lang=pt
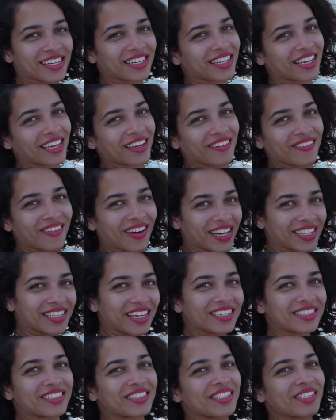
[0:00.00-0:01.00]
aqui
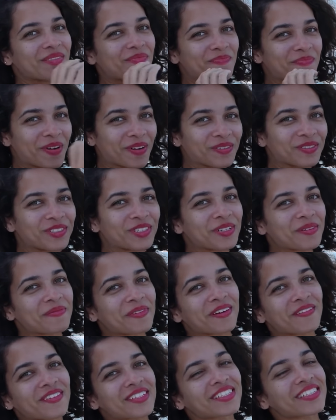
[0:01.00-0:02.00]
guardadinho, prontinho
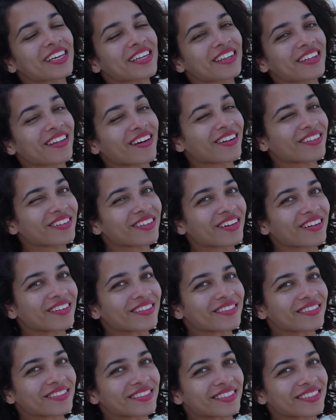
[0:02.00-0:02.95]
para você logo logo.